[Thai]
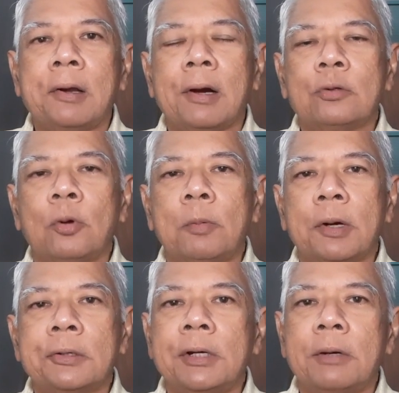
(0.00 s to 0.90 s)
กระทบก
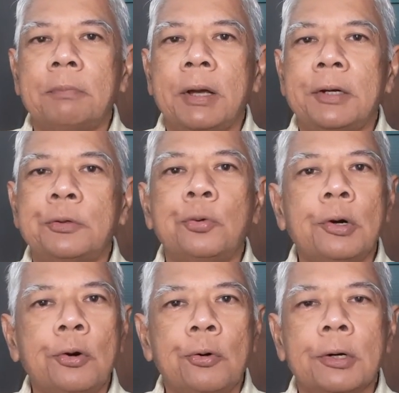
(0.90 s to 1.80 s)
ระเทือนไปทั่ว
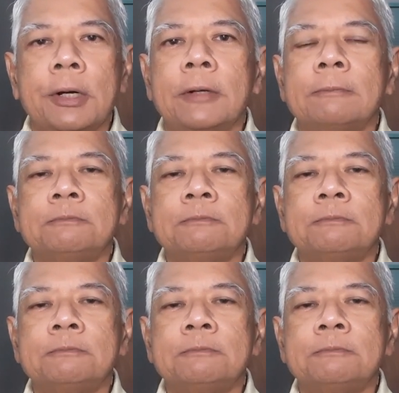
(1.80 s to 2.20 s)
โลกเลย